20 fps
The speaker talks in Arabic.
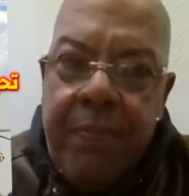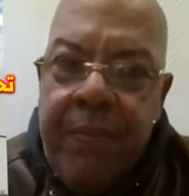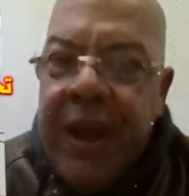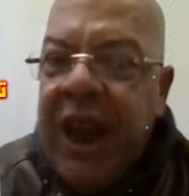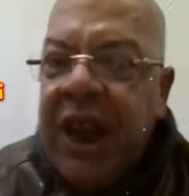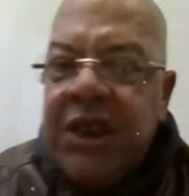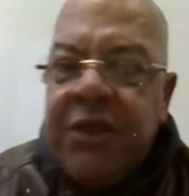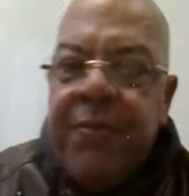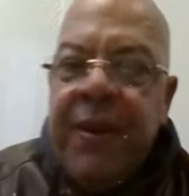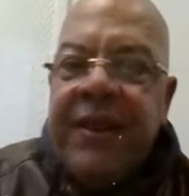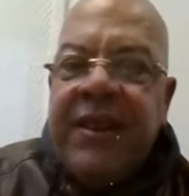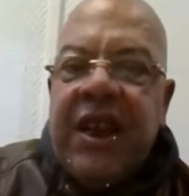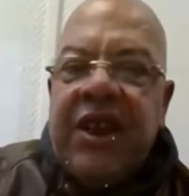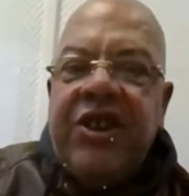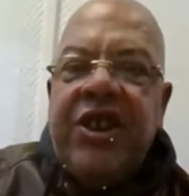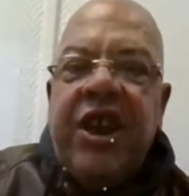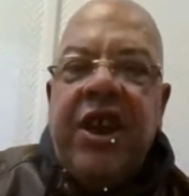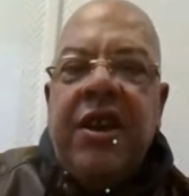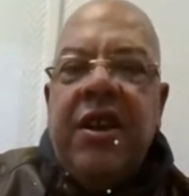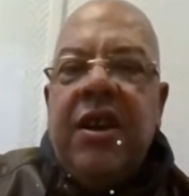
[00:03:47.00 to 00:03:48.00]
ماناش
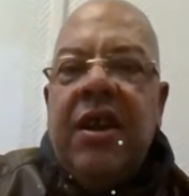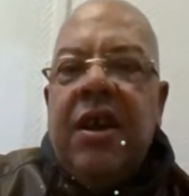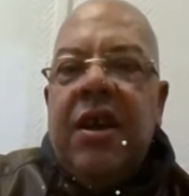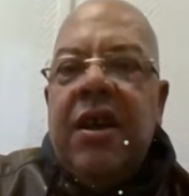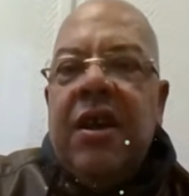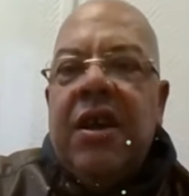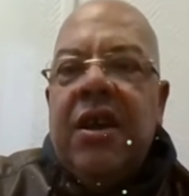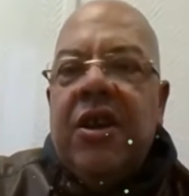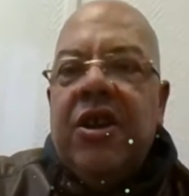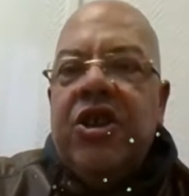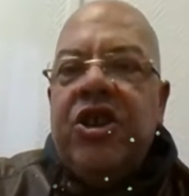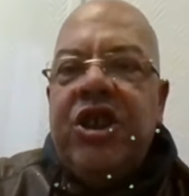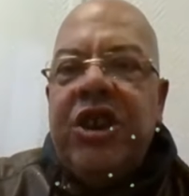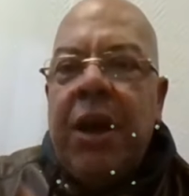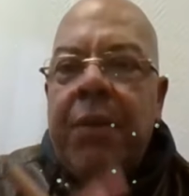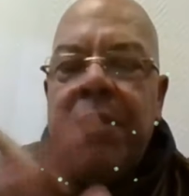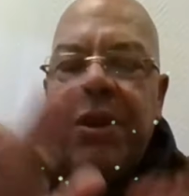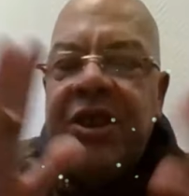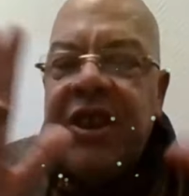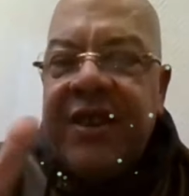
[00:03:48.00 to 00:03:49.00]
محتاجين
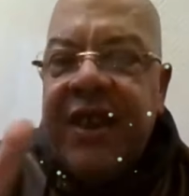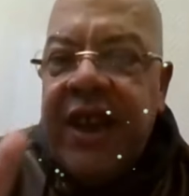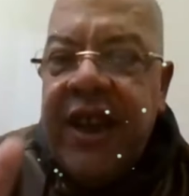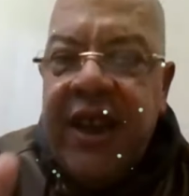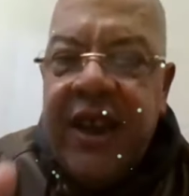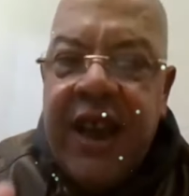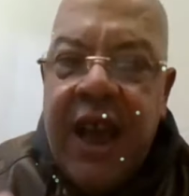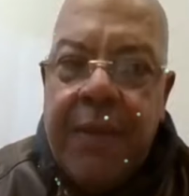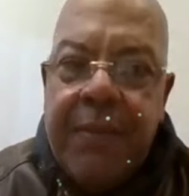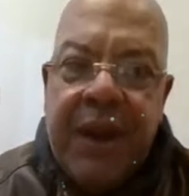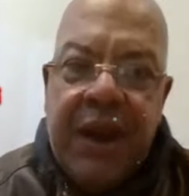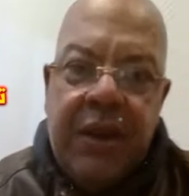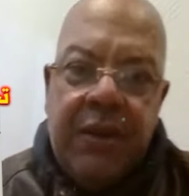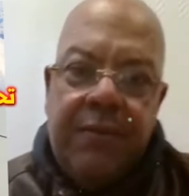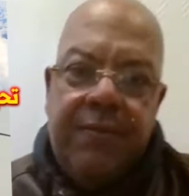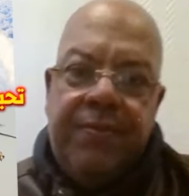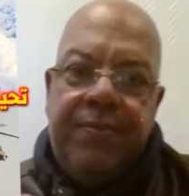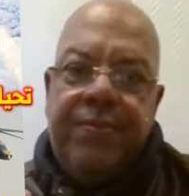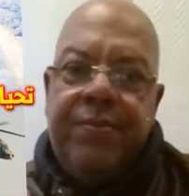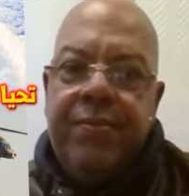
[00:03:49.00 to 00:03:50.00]
الشعب الجزائري كامل
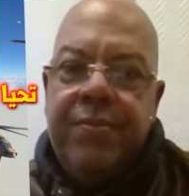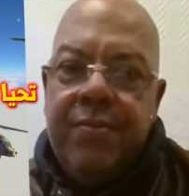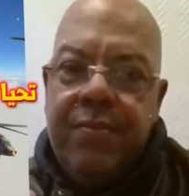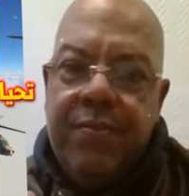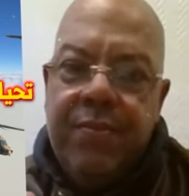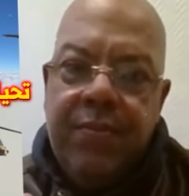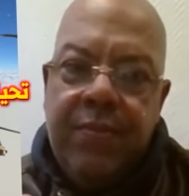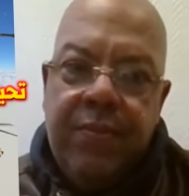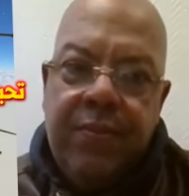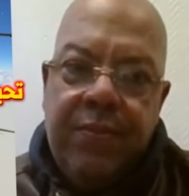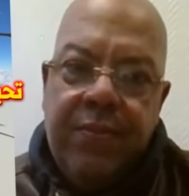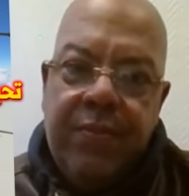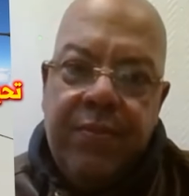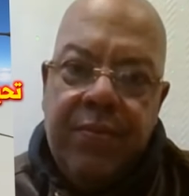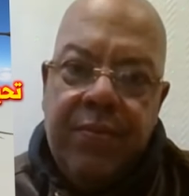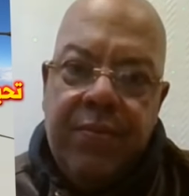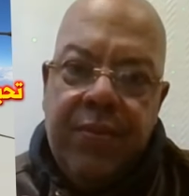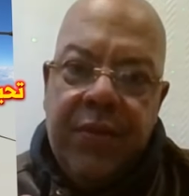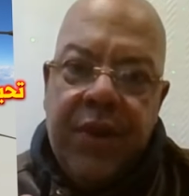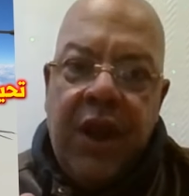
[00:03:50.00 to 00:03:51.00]

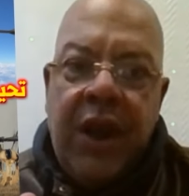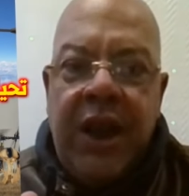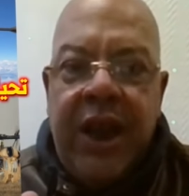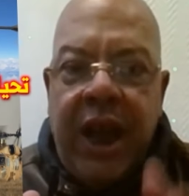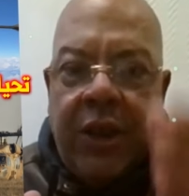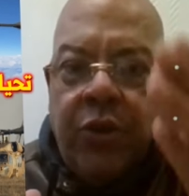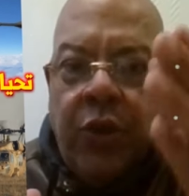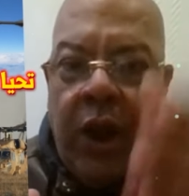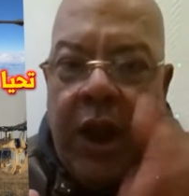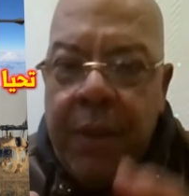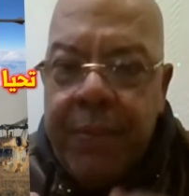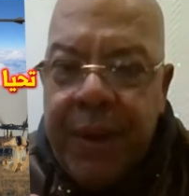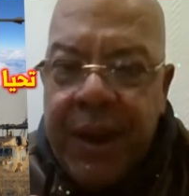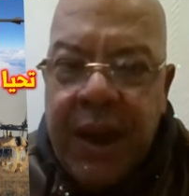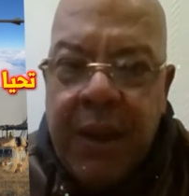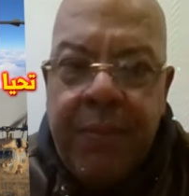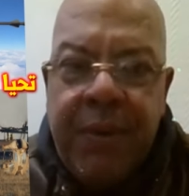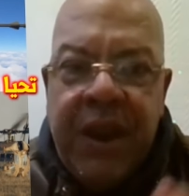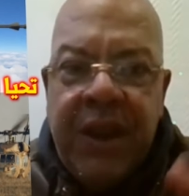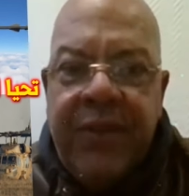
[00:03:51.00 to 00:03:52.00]
لانه على
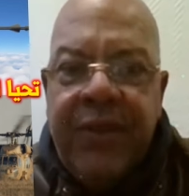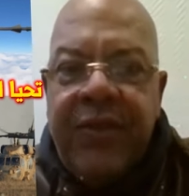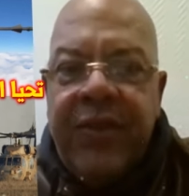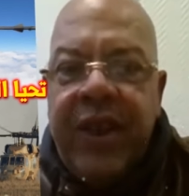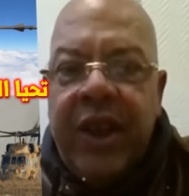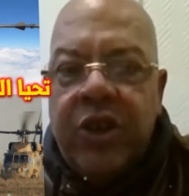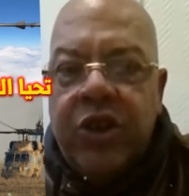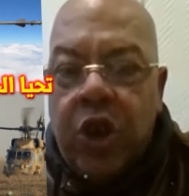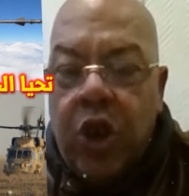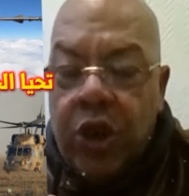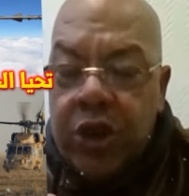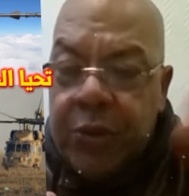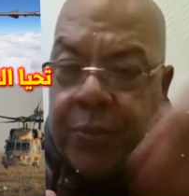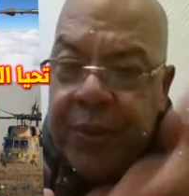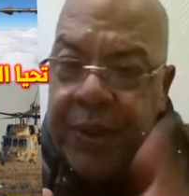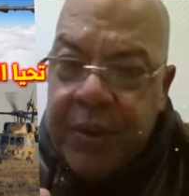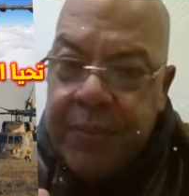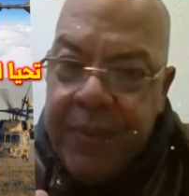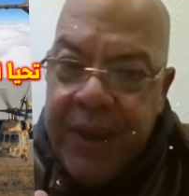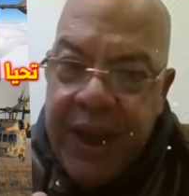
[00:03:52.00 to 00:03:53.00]
بالنا باللي فيها
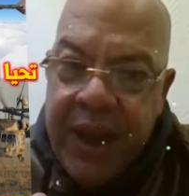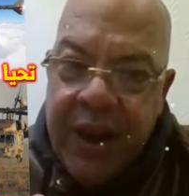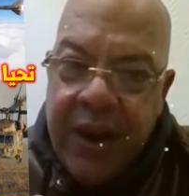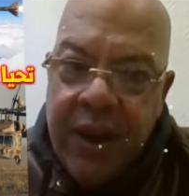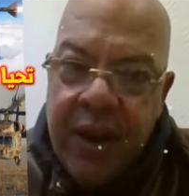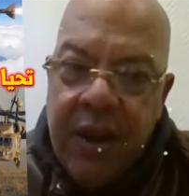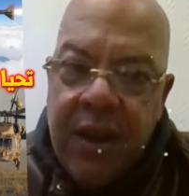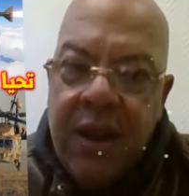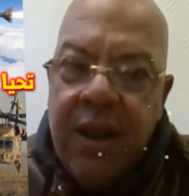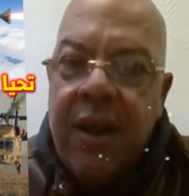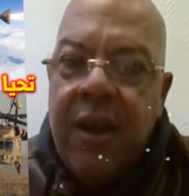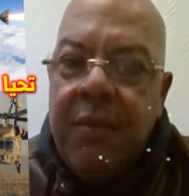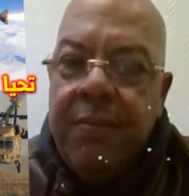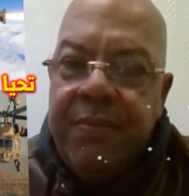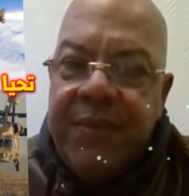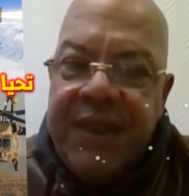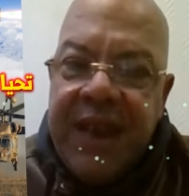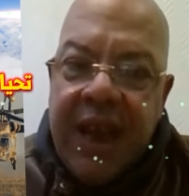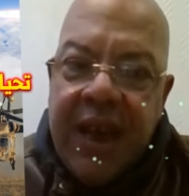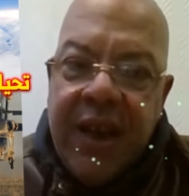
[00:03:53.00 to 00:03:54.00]
قطب كبير
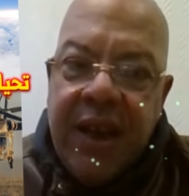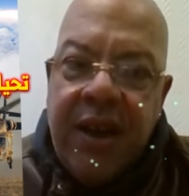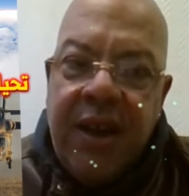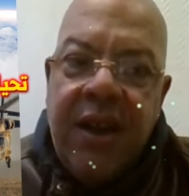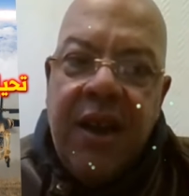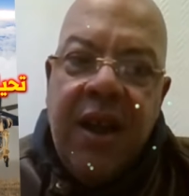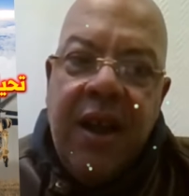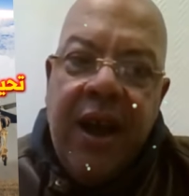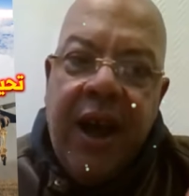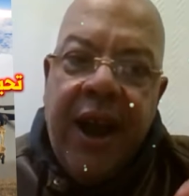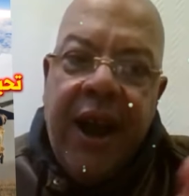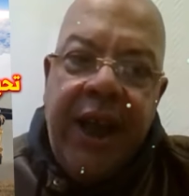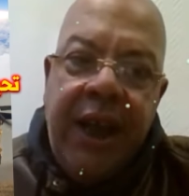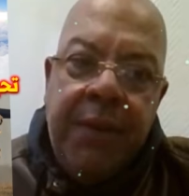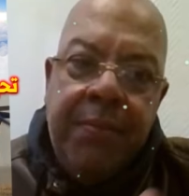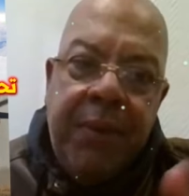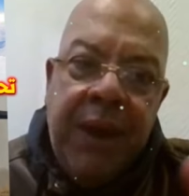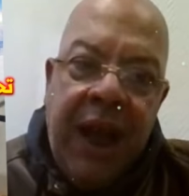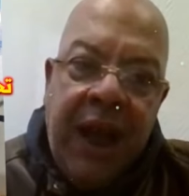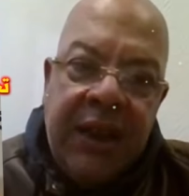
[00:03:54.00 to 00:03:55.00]
مساكن
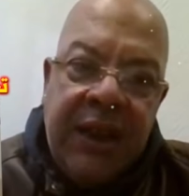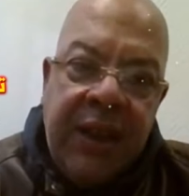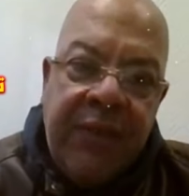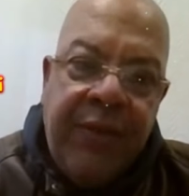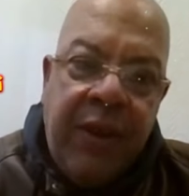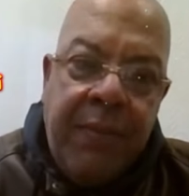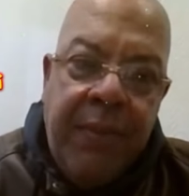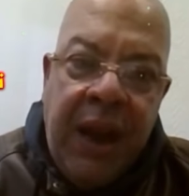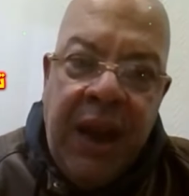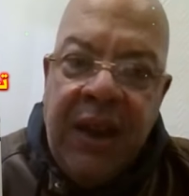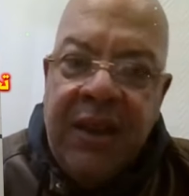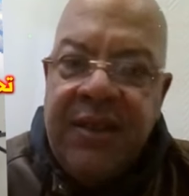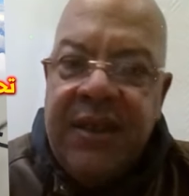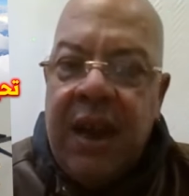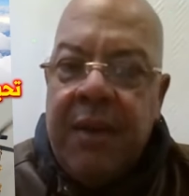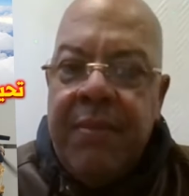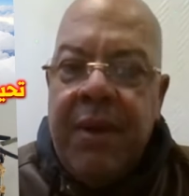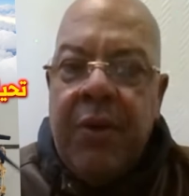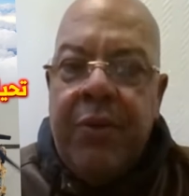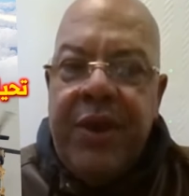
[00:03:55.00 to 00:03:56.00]
رايحين بالعاطفه مع
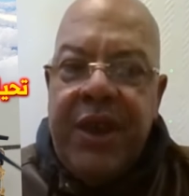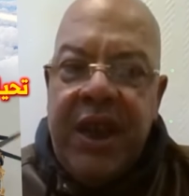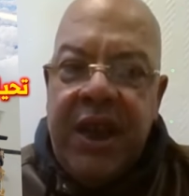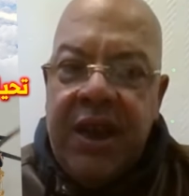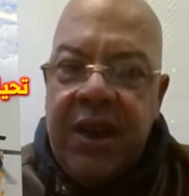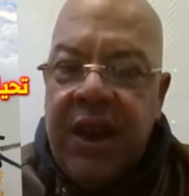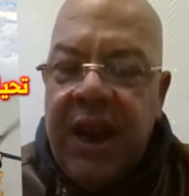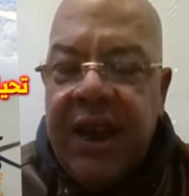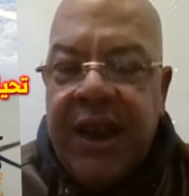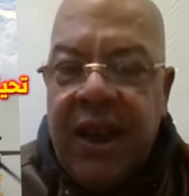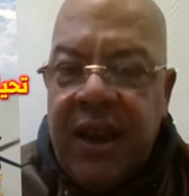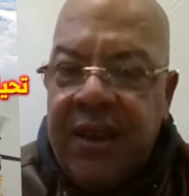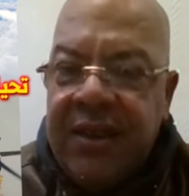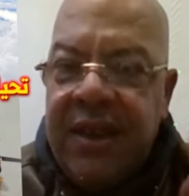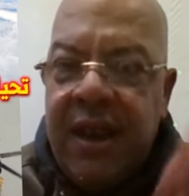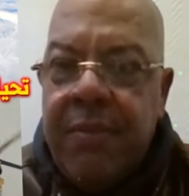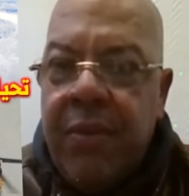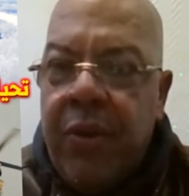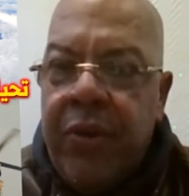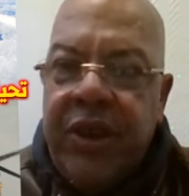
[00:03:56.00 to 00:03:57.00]
الاسلامويين لكن
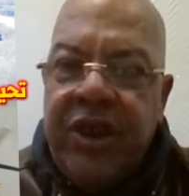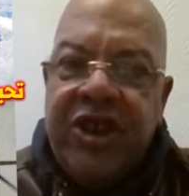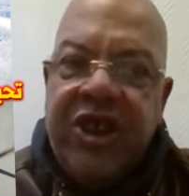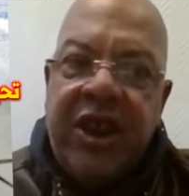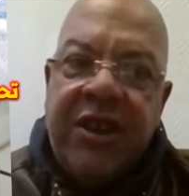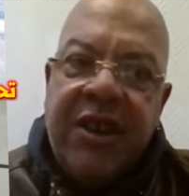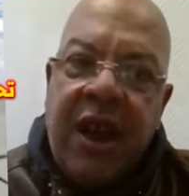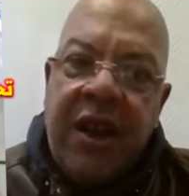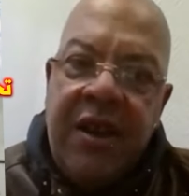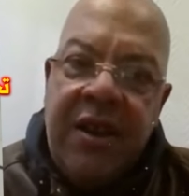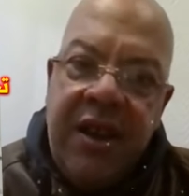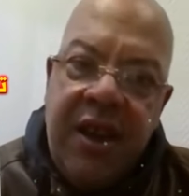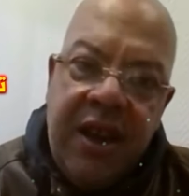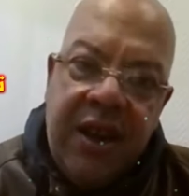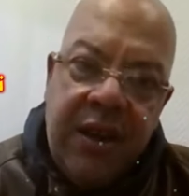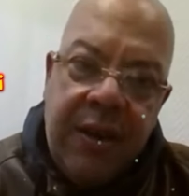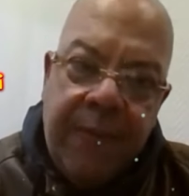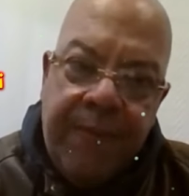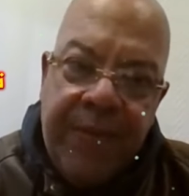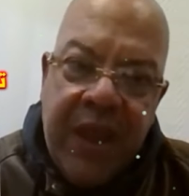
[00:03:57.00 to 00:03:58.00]
الاسلامويين
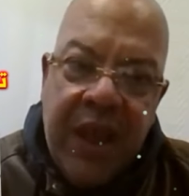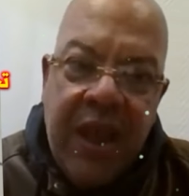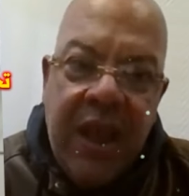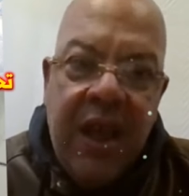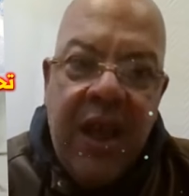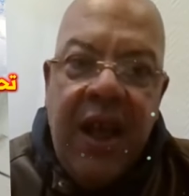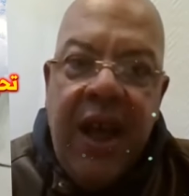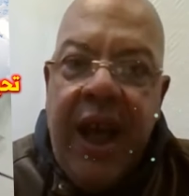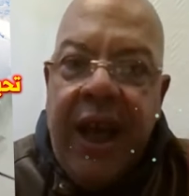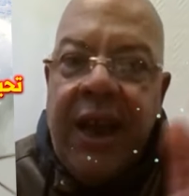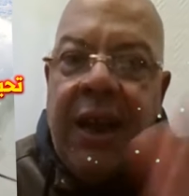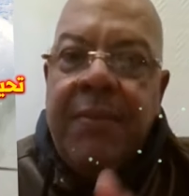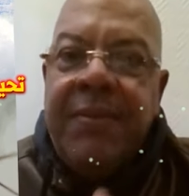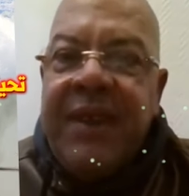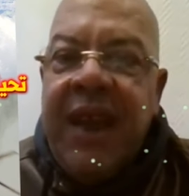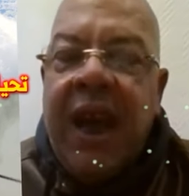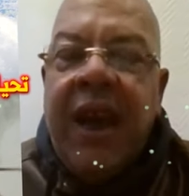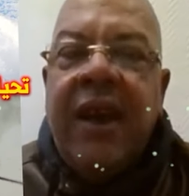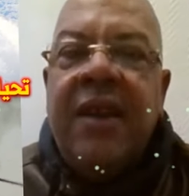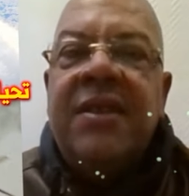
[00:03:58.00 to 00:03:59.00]
شيطانيين حنا
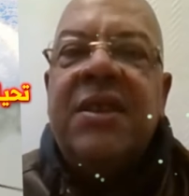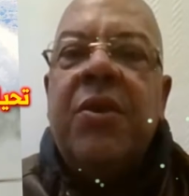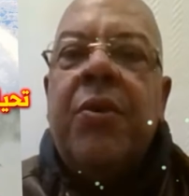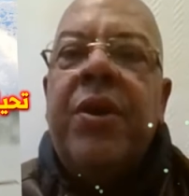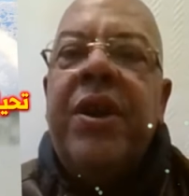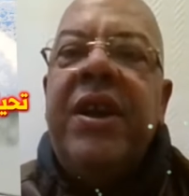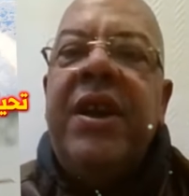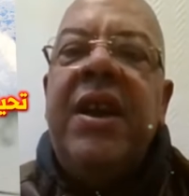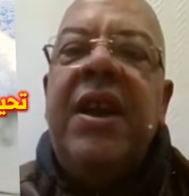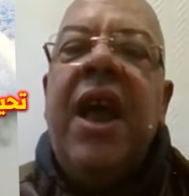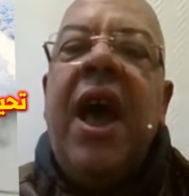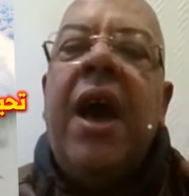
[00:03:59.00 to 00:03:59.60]
مسحقين الثوريين